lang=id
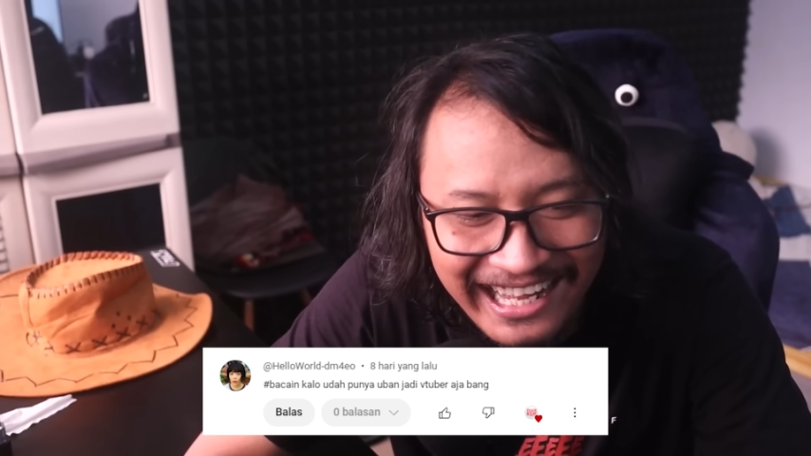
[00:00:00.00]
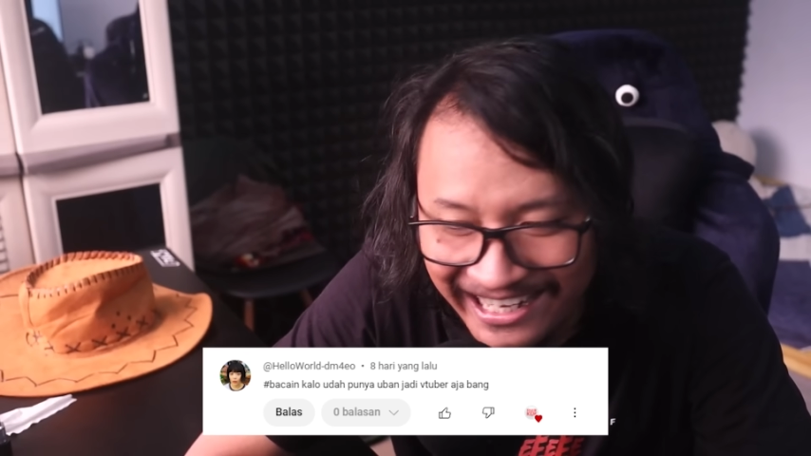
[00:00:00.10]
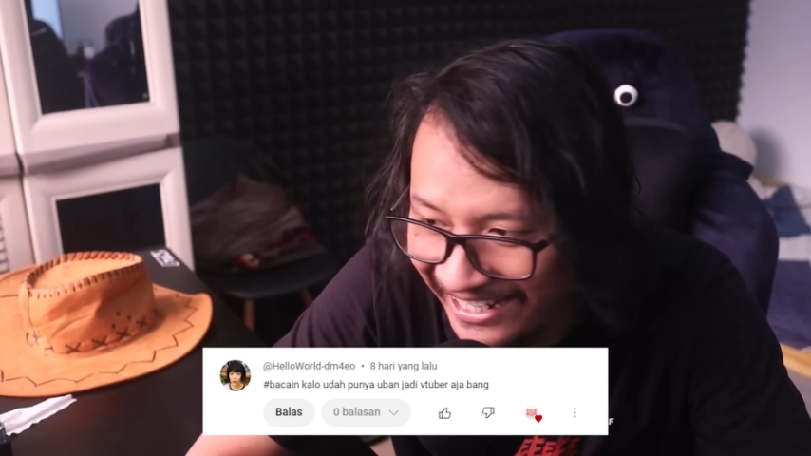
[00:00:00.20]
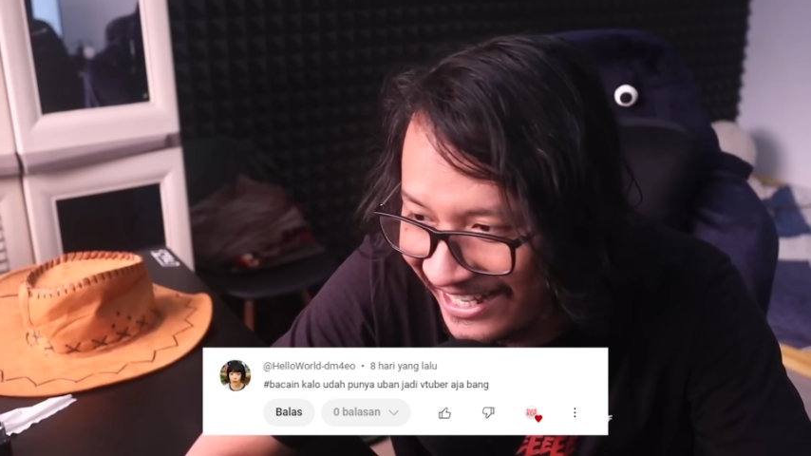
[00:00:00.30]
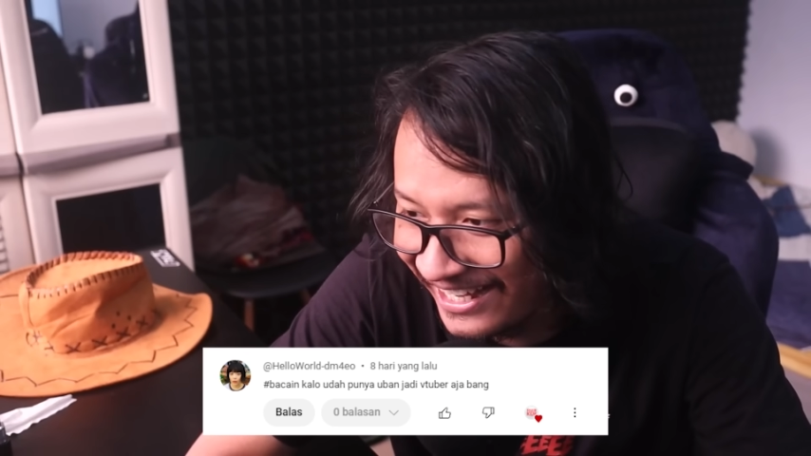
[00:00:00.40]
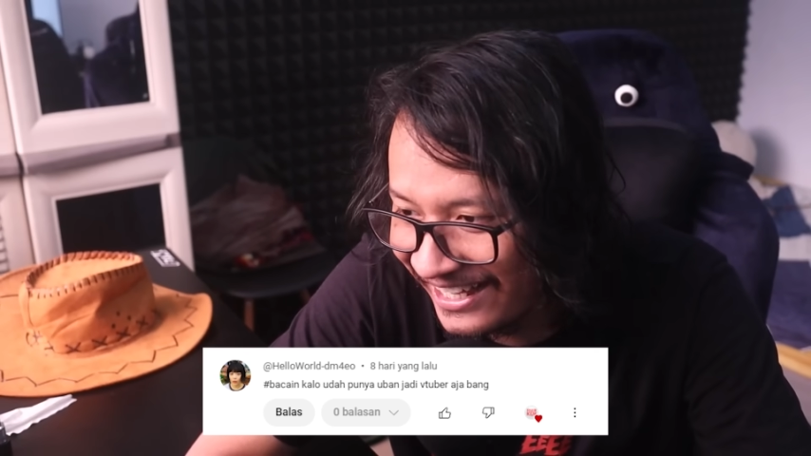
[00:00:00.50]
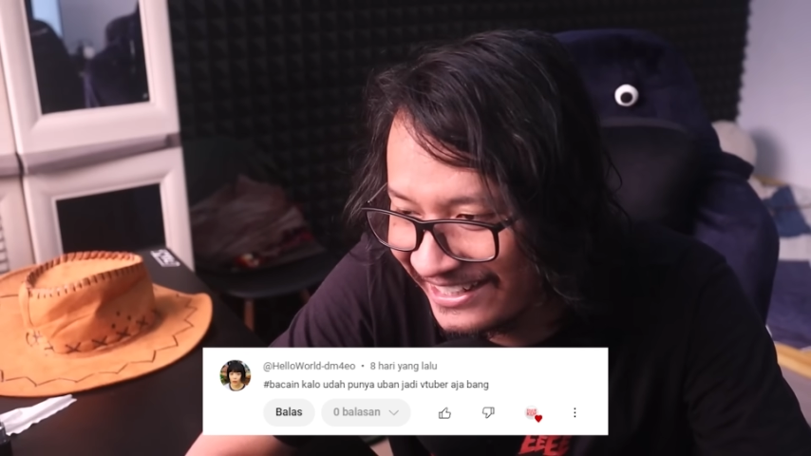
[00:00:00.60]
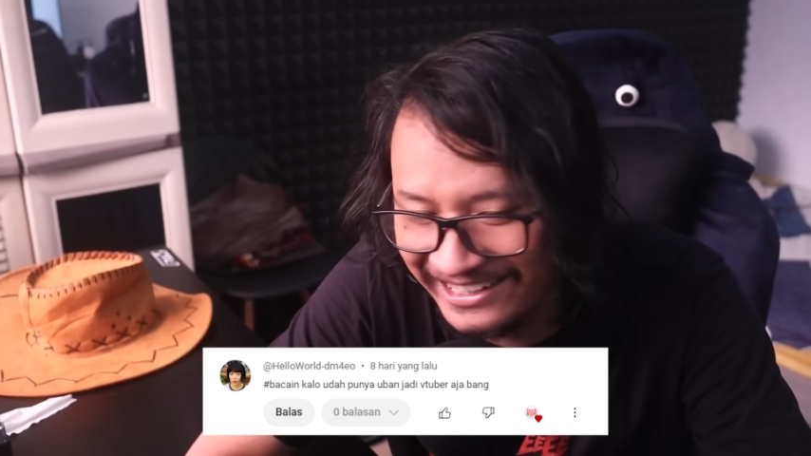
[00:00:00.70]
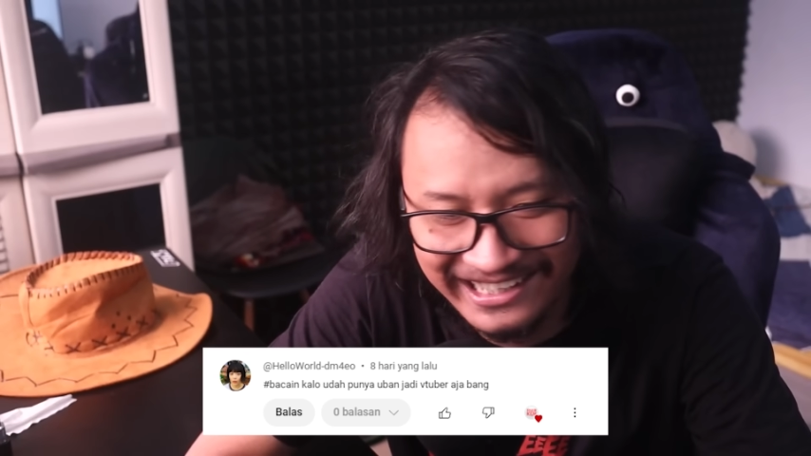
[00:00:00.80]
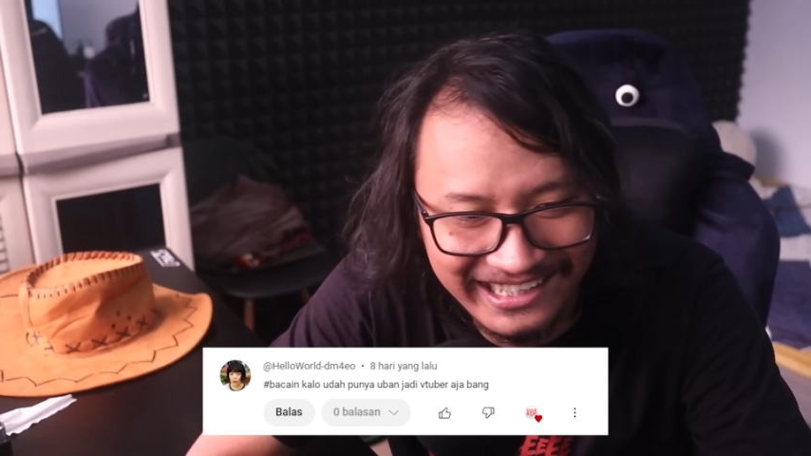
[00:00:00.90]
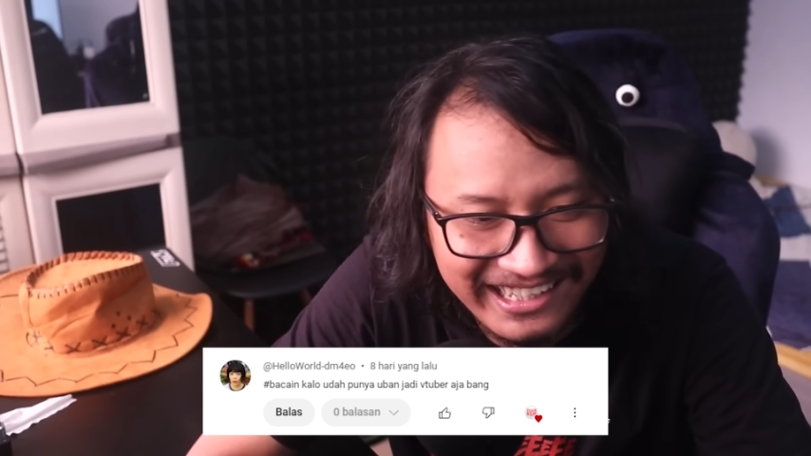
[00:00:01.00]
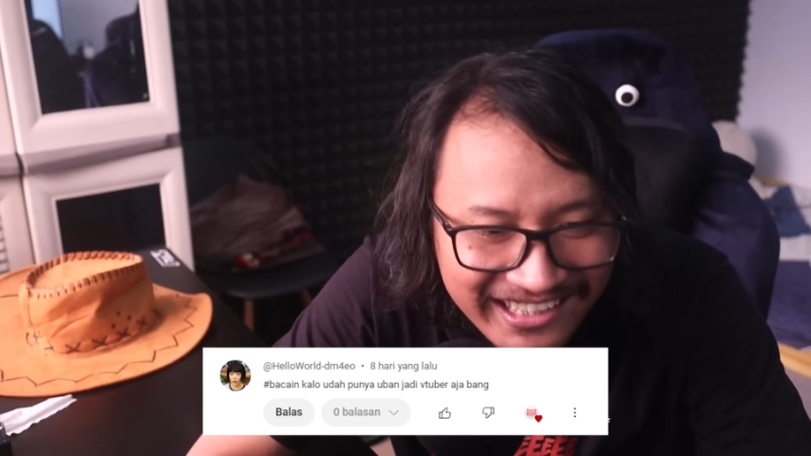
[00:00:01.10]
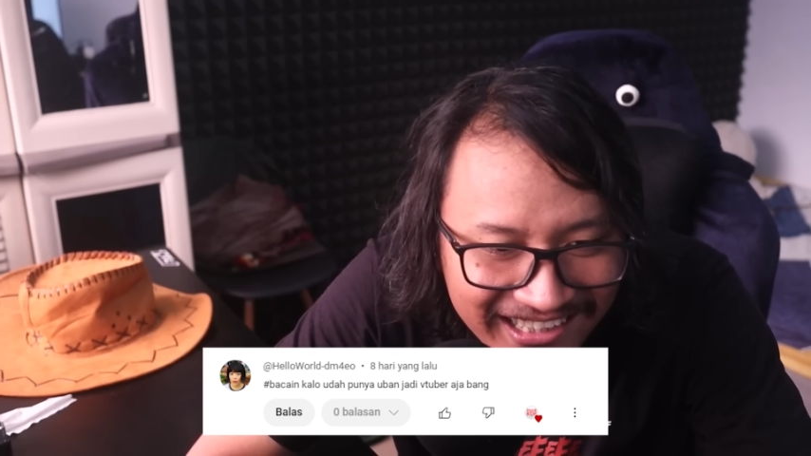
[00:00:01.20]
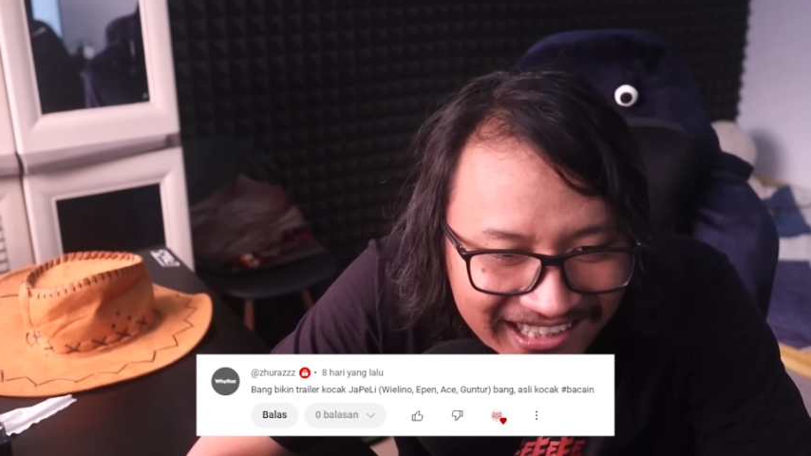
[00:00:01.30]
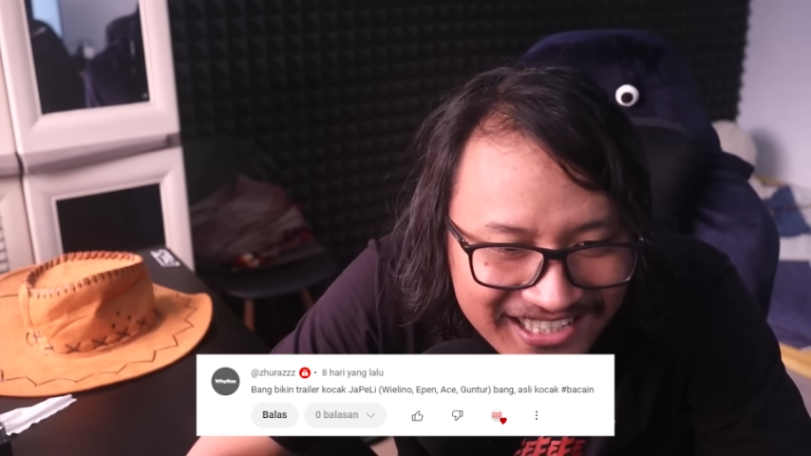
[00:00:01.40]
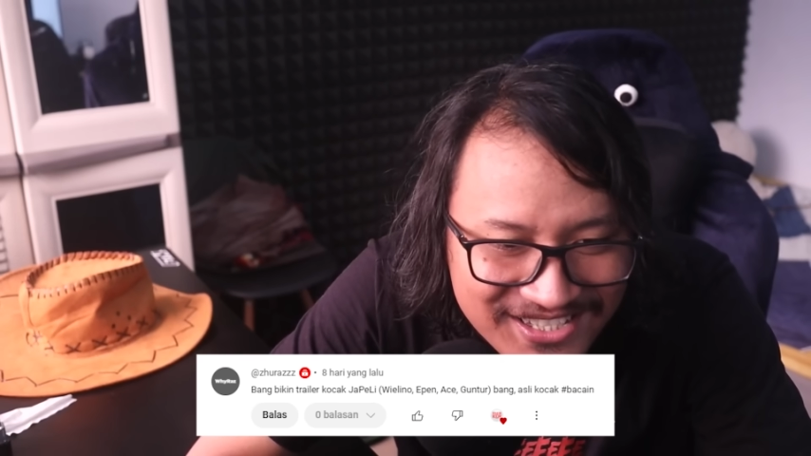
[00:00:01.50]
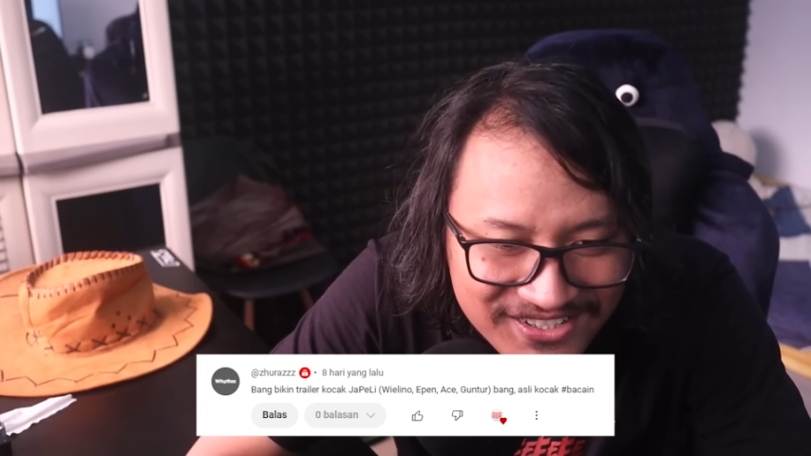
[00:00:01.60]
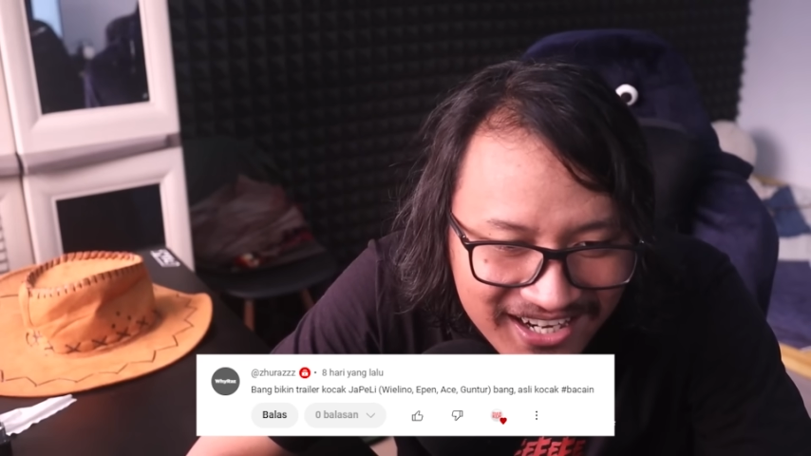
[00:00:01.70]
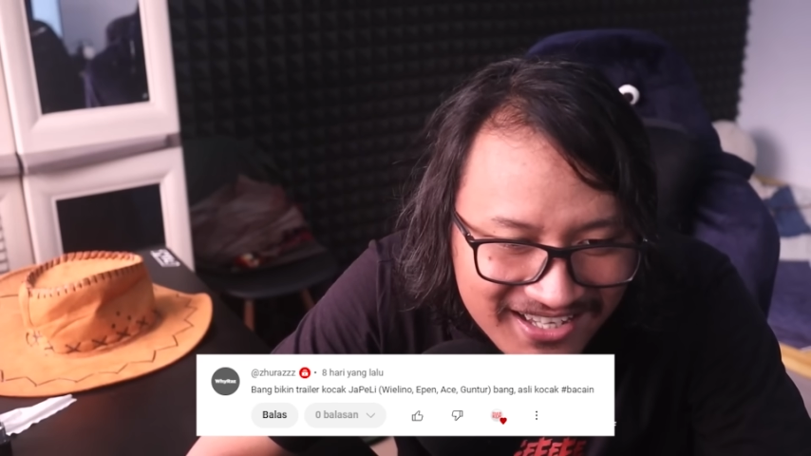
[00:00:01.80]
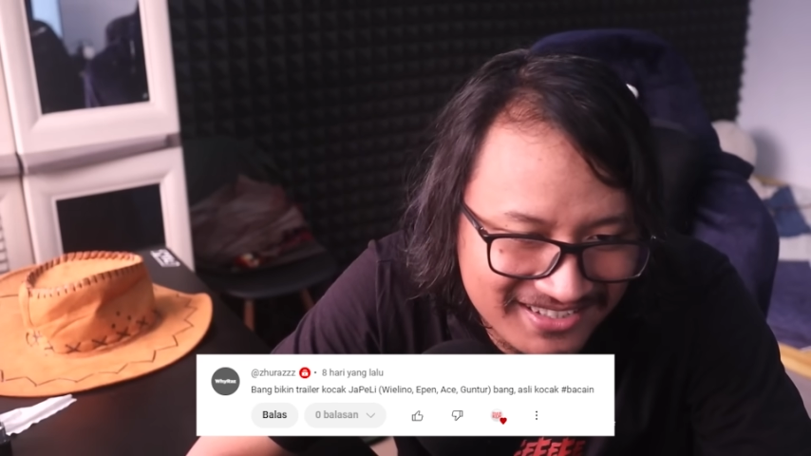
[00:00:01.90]
Enggak kali ya
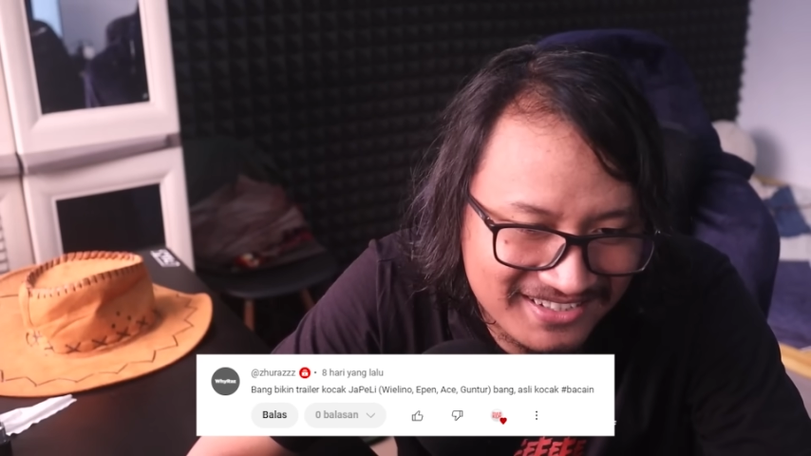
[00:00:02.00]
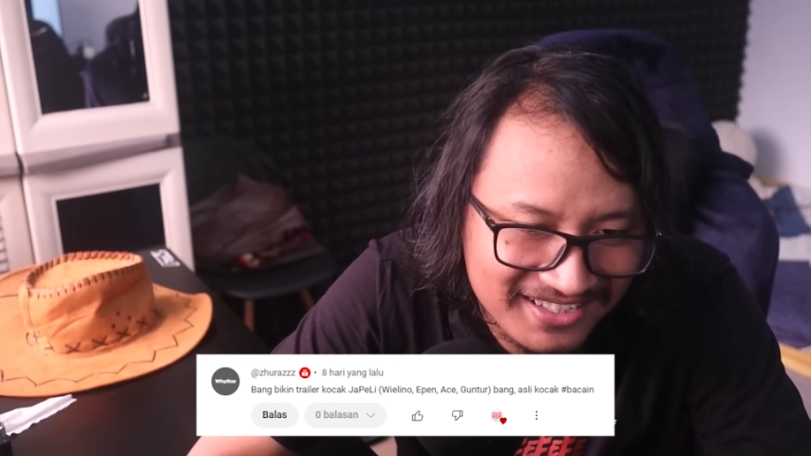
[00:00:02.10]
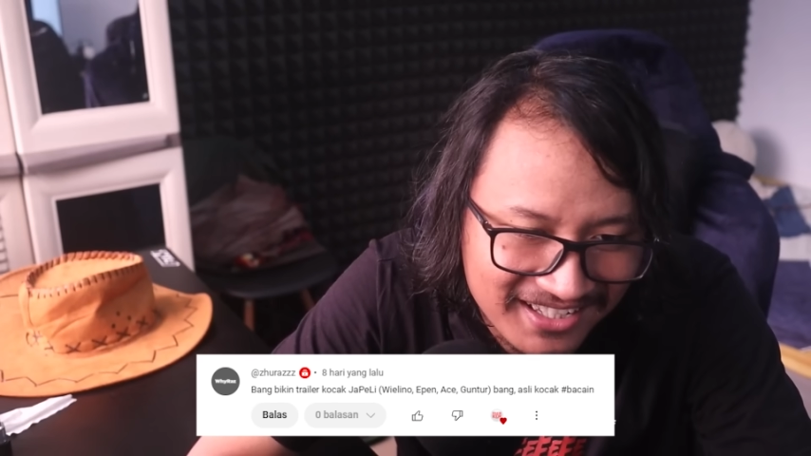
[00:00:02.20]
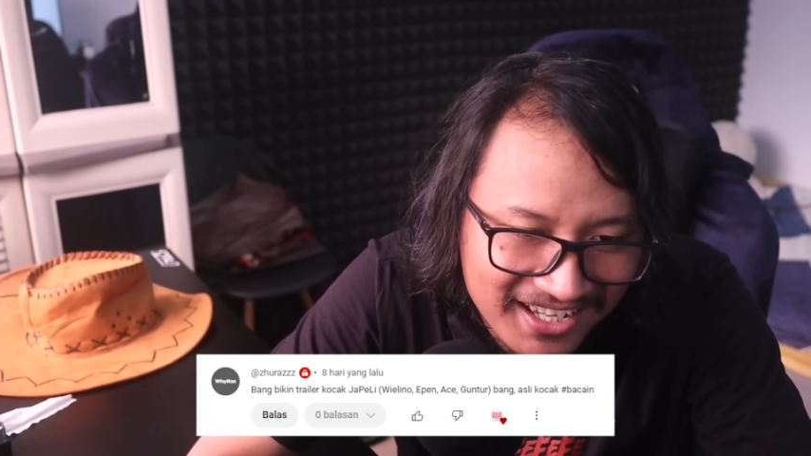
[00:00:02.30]
Zuraz